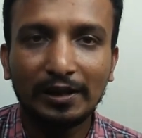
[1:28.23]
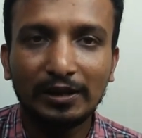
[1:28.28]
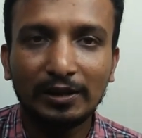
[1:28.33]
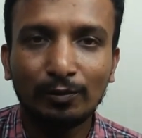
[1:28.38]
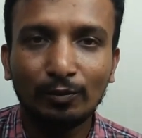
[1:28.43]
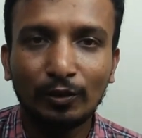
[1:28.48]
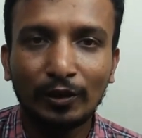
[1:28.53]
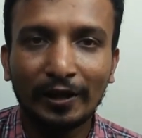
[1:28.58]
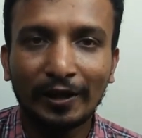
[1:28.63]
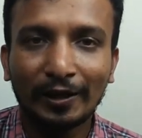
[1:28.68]

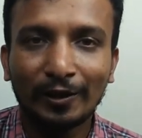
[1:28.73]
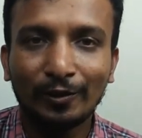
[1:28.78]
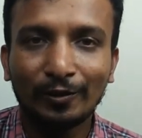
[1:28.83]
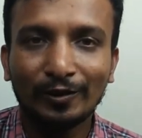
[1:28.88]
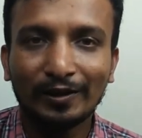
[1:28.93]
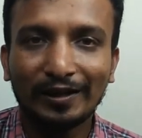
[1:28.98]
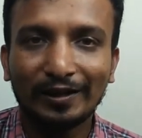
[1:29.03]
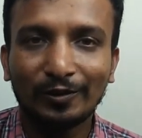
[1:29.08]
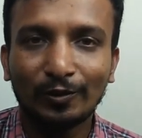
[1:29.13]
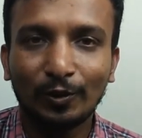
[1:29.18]
ইমো
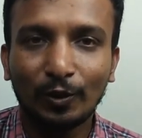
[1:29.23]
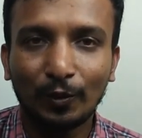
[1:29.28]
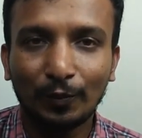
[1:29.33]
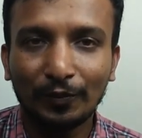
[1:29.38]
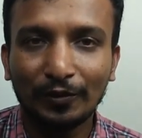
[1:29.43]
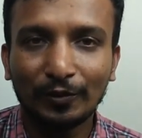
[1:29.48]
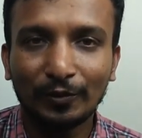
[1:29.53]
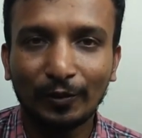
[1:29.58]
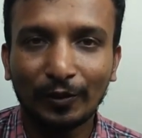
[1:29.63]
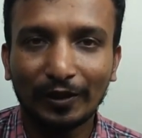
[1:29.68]
অ্যাকাউন্ট আর
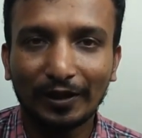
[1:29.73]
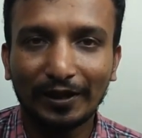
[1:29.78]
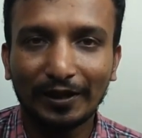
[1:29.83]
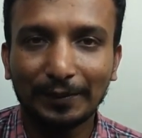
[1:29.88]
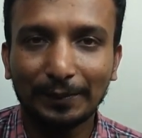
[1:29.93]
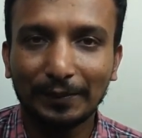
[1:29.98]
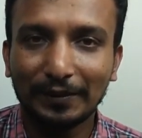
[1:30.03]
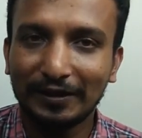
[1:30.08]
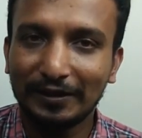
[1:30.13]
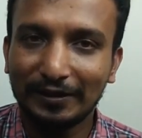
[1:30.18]
ওপেন করা
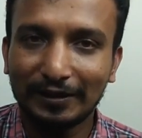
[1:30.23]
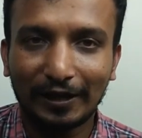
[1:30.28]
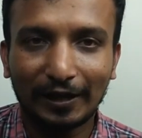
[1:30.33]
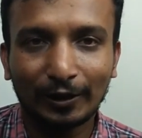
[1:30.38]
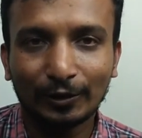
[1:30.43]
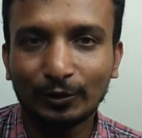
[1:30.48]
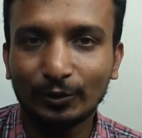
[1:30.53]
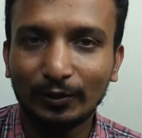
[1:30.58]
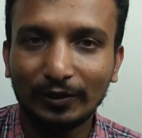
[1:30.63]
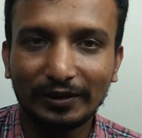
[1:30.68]
লাগবে না এটা
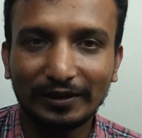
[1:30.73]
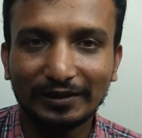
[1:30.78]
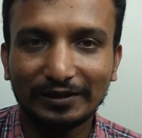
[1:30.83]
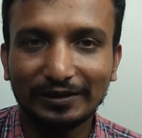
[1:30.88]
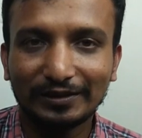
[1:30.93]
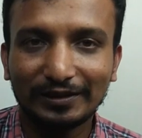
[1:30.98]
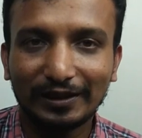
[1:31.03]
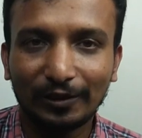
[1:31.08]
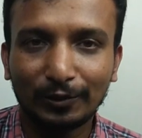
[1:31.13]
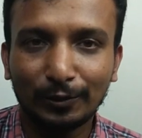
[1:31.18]
আসলে
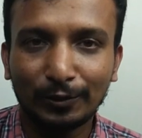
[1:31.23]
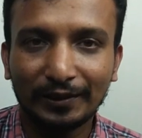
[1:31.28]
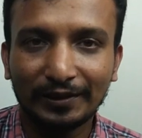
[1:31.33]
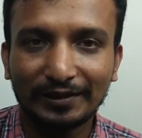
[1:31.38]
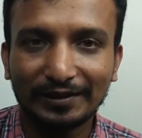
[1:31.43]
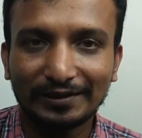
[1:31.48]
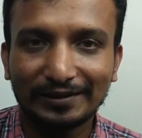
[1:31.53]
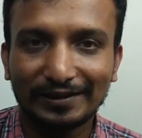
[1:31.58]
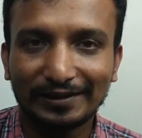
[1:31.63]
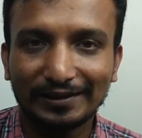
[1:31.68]
একটি দারুণ
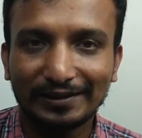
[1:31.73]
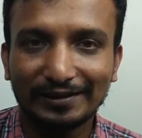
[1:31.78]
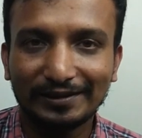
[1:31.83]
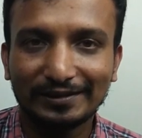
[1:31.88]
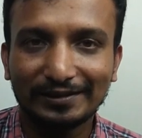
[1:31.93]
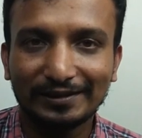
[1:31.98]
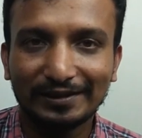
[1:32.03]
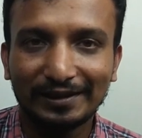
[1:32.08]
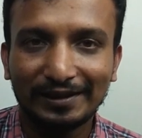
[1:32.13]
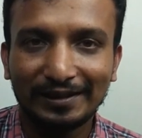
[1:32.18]
একটি
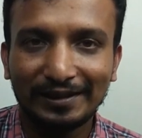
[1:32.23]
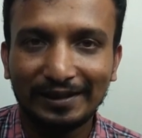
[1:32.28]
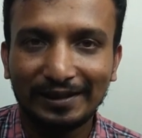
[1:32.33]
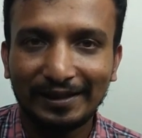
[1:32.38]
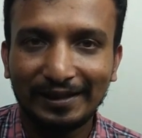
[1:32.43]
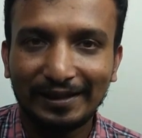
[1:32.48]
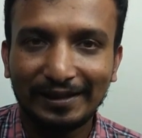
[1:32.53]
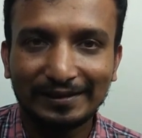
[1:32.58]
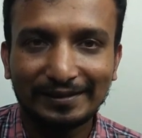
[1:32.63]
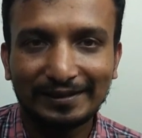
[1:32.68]
সেটিংস
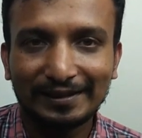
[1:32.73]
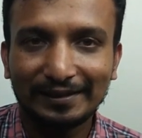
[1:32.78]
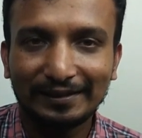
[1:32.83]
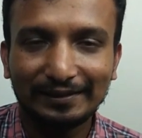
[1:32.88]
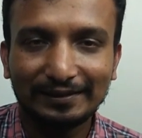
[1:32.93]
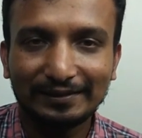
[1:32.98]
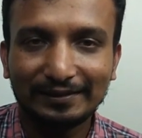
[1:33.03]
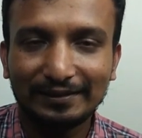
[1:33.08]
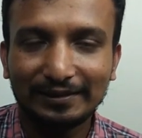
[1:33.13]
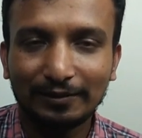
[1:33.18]
এই
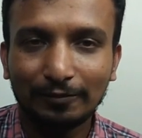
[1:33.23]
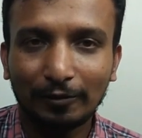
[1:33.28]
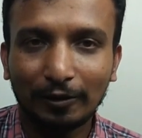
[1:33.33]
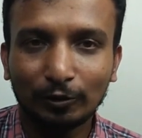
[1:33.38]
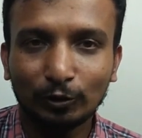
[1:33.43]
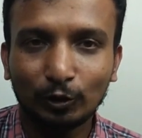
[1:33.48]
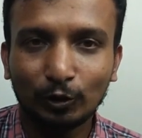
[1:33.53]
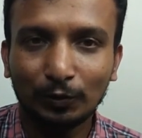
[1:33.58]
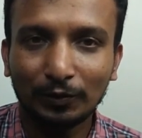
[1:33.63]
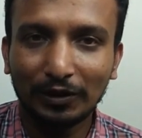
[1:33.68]
সেটিংসটির
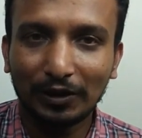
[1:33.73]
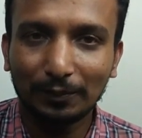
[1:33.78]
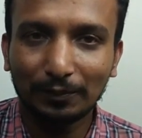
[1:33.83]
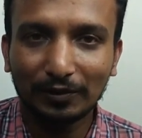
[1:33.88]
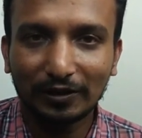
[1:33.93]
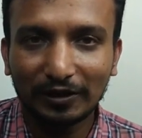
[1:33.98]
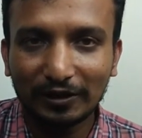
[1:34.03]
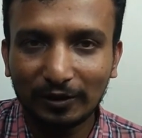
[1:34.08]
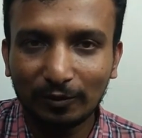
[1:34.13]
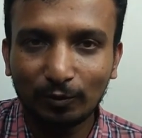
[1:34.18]
মাধ্যমে
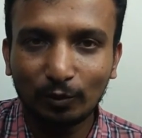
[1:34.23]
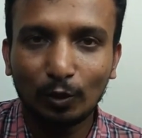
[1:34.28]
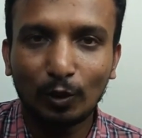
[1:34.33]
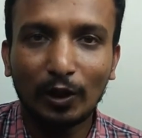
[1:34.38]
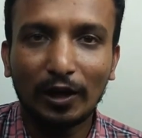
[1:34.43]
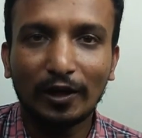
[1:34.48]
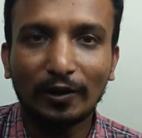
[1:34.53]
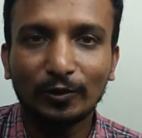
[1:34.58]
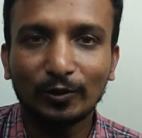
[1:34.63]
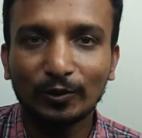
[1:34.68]
আপনার ইমো
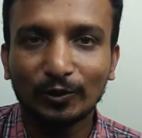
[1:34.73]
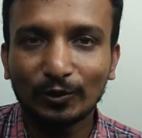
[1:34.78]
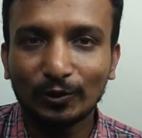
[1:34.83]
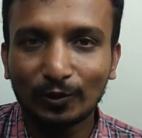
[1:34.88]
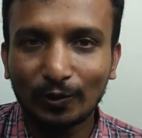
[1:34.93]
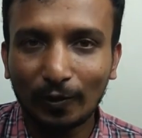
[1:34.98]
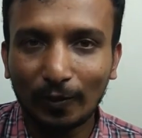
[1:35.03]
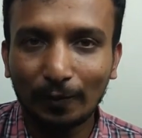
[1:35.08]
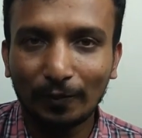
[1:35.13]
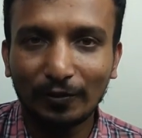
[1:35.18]
আরও
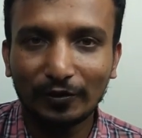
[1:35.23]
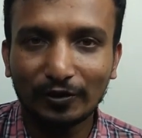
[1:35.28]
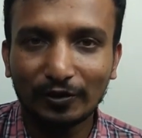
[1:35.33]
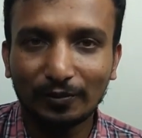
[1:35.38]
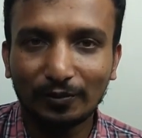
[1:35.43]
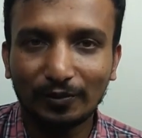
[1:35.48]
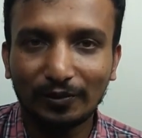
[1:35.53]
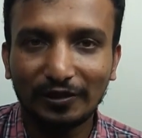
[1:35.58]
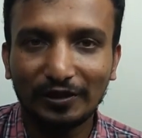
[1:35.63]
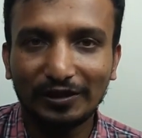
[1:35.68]

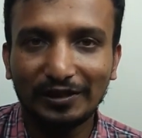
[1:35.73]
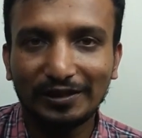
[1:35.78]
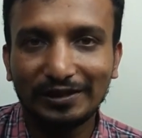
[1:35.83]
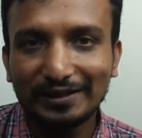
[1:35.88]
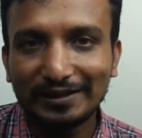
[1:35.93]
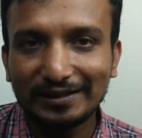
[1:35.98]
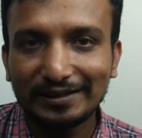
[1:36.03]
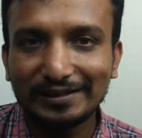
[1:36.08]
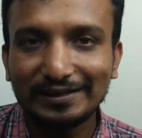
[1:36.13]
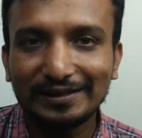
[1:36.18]
কমফোর্টেবলি
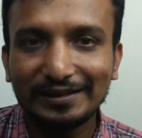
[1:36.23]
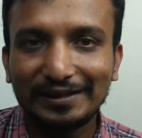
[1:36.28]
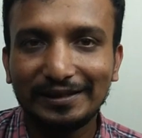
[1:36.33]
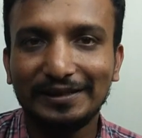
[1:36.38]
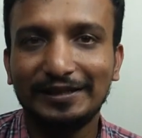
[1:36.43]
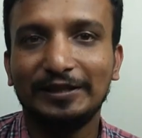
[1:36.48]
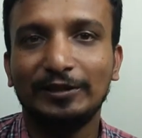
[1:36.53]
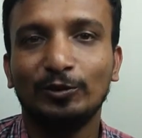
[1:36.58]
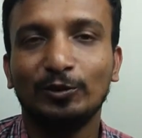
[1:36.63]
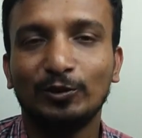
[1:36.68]

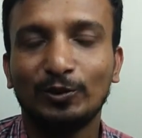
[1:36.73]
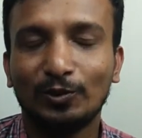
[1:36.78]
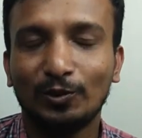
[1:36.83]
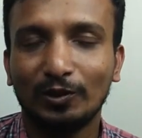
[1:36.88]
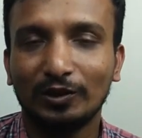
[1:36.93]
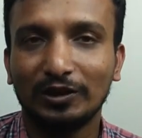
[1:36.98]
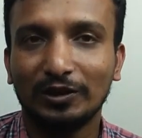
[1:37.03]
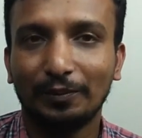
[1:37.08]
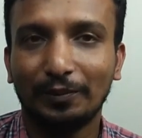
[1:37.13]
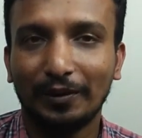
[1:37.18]
ইজিলি ইউজ
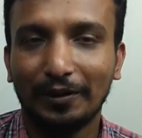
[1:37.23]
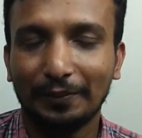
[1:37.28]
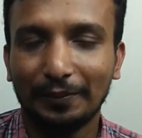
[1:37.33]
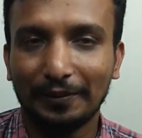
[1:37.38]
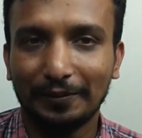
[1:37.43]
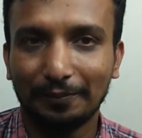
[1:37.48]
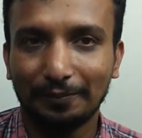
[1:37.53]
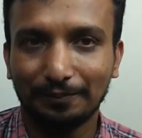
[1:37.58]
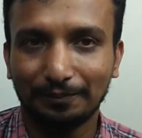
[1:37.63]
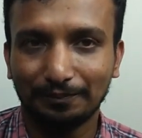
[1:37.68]
করতে
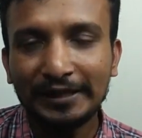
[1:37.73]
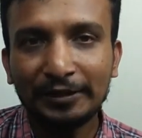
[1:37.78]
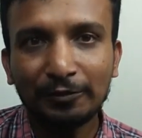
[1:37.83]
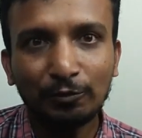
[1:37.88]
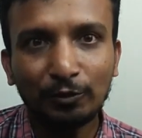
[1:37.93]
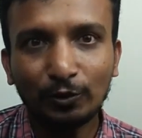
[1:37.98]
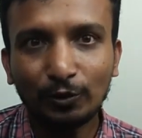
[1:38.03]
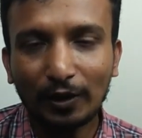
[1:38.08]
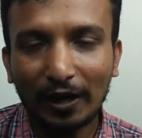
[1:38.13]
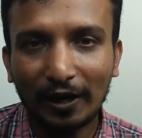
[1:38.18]
পারবেন
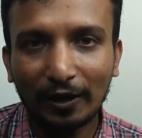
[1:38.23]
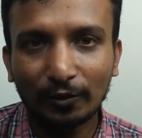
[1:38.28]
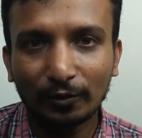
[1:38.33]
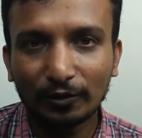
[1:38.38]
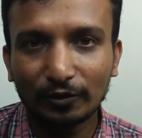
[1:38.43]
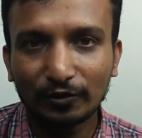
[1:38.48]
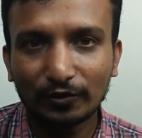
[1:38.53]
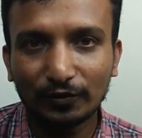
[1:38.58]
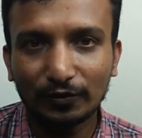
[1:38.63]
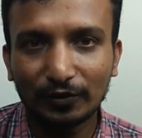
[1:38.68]
ইমোর আরও
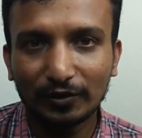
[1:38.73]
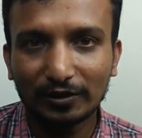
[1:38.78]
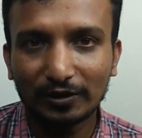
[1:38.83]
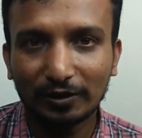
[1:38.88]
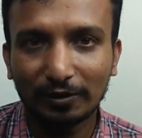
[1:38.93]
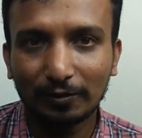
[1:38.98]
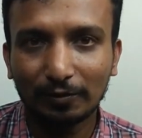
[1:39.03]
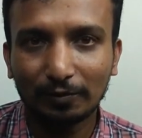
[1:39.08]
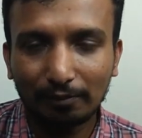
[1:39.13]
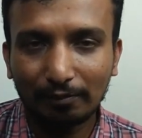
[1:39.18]
কিছু
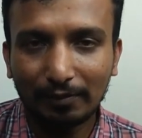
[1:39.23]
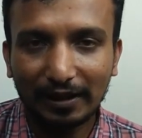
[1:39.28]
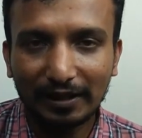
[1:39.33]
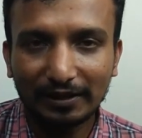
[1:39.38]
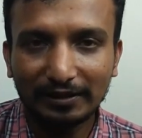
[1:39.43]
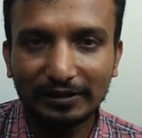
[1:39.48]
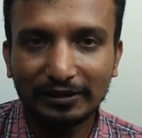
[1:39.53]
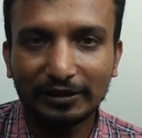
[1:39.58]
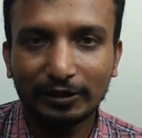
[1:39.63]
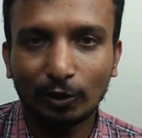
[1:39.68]
ফিচার
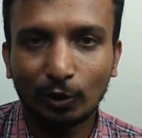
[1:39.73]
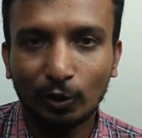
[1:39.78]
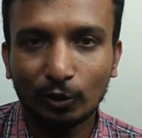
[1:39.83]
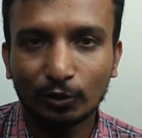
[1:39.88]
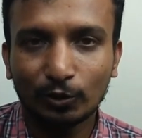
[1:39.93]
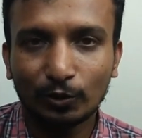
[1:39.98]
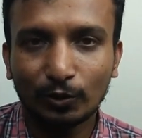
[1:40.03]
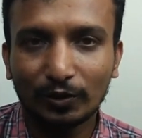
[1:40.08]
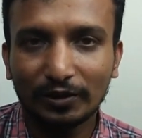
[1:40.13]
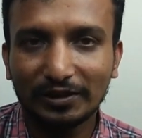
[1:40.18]
বাইরের দেশে
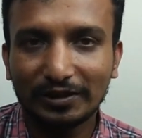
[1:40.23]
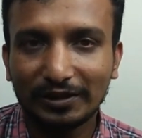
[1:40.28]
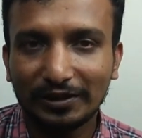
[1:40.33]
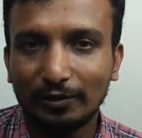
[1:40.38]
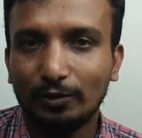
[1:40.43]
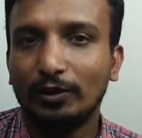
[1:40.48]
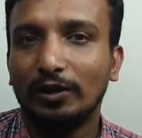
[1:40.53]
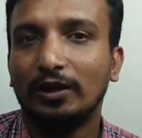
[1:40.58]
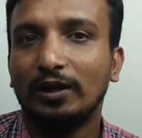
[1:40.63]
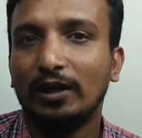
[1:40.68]
লঞ্চ করেছে
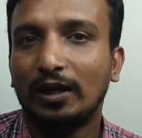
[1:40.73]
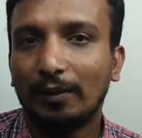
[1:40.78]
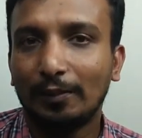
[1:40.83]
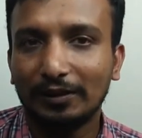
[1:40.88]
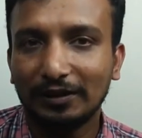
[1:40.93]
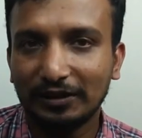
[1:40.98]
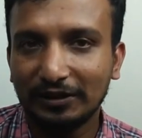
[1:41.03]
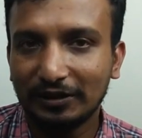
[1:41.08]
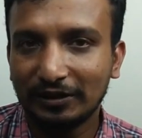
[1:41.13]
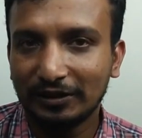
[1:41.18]
এগুলো
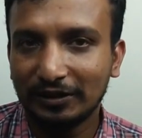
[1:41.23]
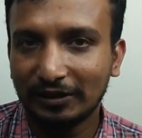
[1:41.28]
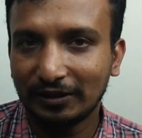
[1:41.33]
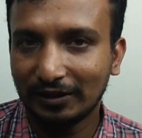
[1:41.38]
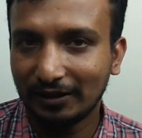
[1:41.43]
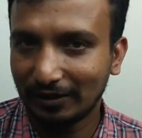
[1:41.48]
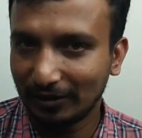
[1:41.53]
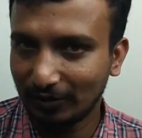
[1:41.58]
আমাদের দেশে